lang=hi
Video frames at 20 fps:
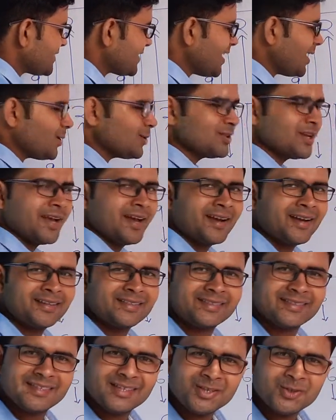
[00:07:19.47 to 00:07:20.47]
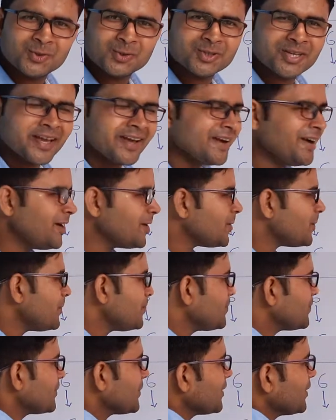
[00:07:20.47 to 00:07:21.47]
क्या हो जाएगा तीन हो जाएगा
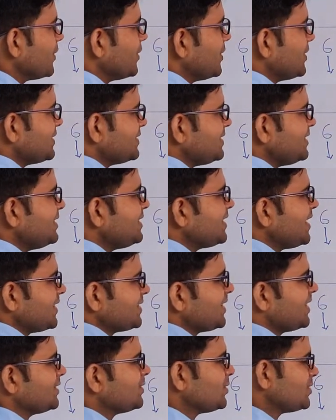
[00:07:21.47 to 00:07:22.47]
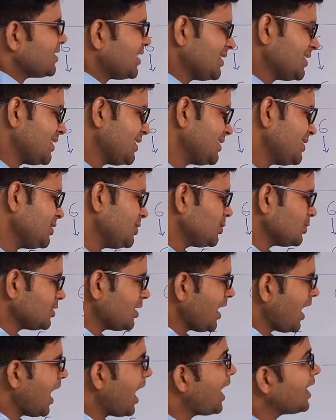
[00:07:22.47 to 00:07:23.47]
तीन का सात और सात का तीन होता
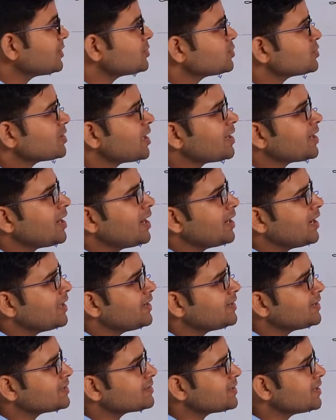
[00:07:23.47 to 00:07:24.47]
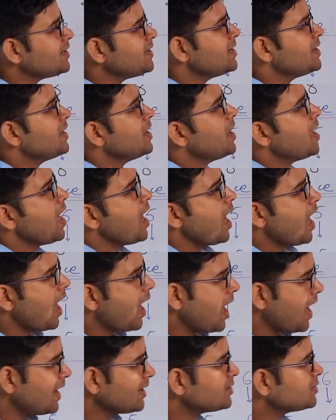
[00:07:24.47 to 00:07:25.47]
है आठ सौ चार कहाँ लाई करता है
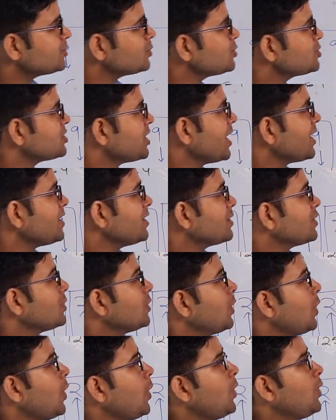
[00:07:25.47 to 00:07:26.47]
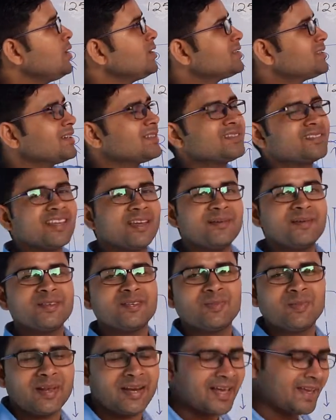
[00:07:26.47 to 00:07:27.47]
आठ सौ चार नौ और दस के बीच
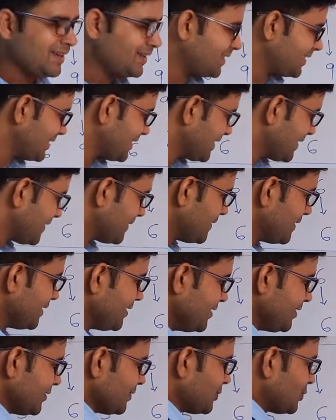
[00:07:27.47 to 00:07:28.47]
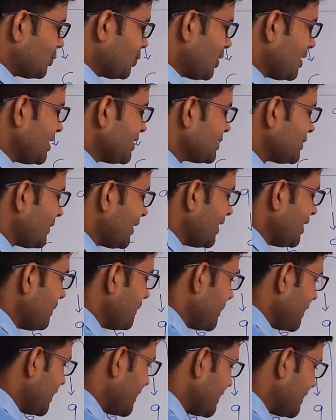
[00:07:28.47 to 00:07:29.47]
में लाई कर रहा है तो इस वाले
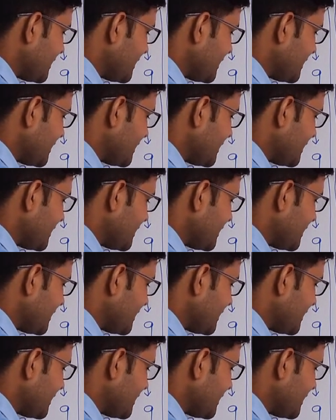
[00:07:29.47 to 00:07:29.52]
पेयर की